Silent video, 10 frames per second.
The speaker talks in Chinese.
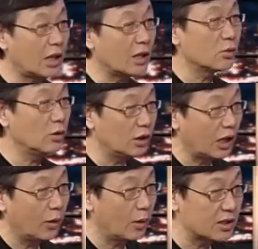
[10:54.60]
他说的
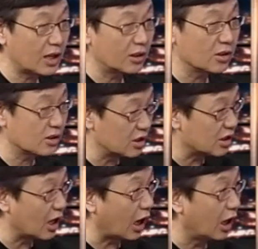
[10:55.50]
台湾是按照市
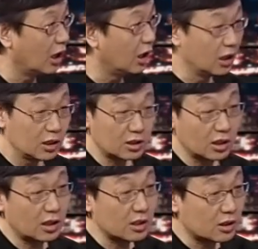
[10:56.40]
价，
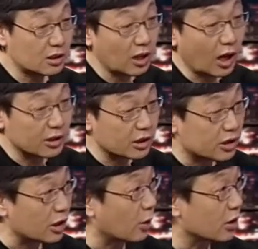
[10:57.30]
现在上海这个
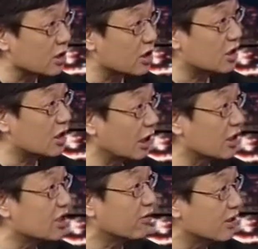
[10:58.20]
情况是市价
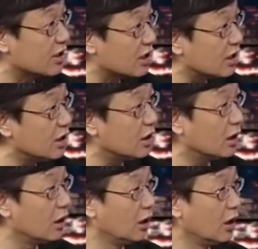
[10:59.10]
的几分之一，
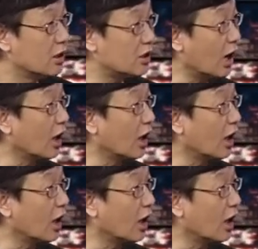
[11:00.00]
香